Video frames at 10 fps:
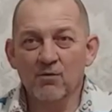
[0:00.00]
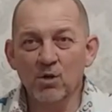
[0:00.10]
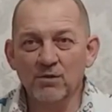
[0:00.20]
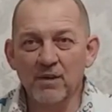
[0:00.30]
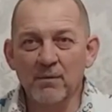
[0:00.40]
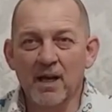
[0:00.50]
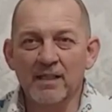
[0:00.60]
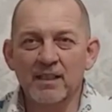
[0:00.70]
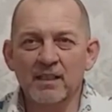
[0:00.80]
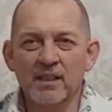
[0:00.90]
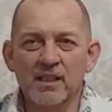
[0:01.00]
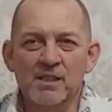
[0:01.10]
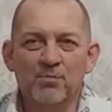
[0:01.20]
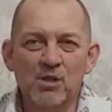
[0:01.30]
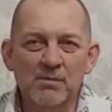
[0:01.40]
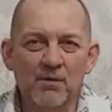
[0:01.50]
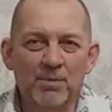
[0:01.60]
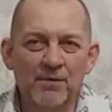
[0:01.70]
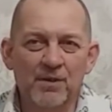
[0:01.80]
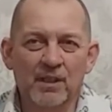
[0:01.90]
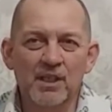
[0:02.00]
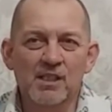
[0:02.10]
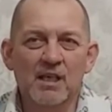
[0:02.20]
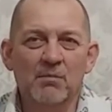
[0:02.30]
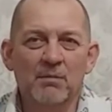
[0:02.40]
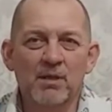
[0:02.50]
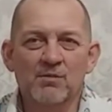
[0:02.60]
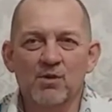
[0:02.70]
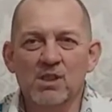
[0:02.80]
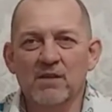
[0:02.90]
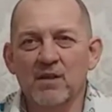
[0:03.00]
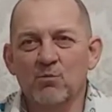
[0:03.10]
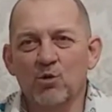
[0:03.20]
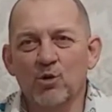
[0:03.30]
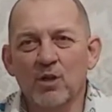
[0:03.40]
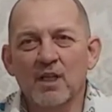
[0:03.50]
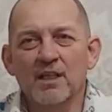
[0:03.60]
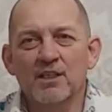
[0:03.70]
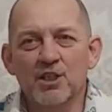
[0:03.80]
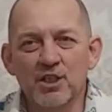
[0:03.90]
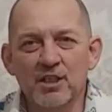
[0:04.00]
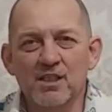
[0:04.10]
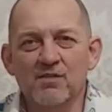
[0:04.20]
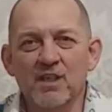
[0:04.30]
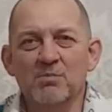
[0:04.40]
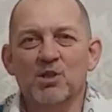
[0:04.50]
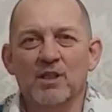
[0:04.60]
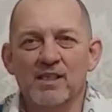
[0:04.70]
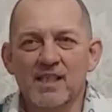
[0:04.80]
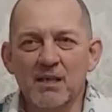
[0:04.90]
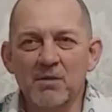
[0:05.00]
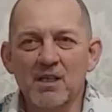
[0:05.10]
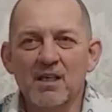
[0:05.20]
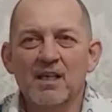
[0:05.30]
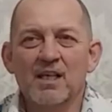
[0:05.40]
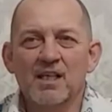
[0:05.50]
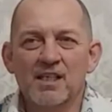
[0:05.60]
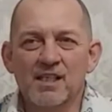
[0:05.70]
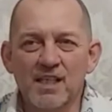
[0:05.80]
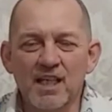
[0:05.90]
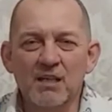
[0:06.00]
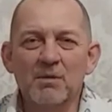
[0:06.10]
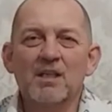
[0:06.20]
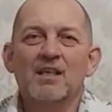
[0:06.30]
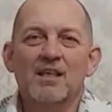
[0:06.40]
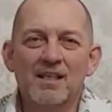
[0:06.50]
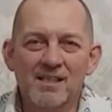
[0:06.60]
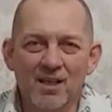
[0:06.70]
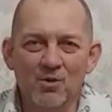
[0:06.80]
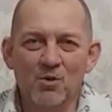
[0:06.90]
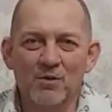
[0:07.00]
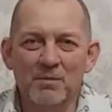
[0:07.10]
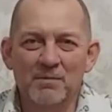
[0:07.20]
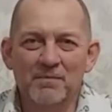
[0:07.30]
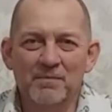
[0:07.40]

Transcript: Вот вам один из способов профилактической борьбы с восковой молью. Держите свои пчелосемьи сильными и здоровыми.